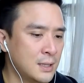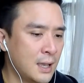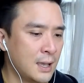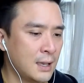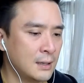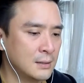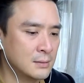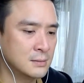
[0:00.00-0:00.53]

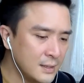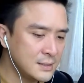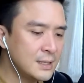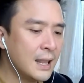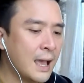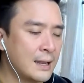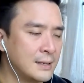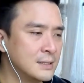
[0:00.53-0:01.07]
ทางอิ
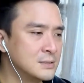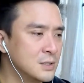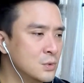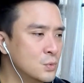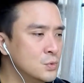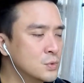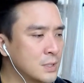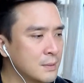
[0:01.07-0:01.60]
หร่านเนี่ยจะ
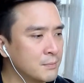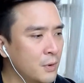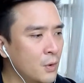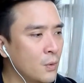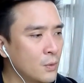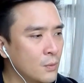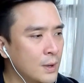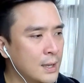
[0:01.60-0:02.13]
รู้อยู่เต็มอ
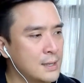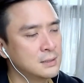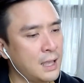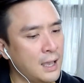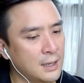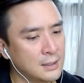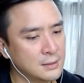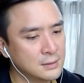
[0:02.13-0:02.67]
กว่า
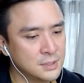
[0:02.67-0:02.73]
ทาง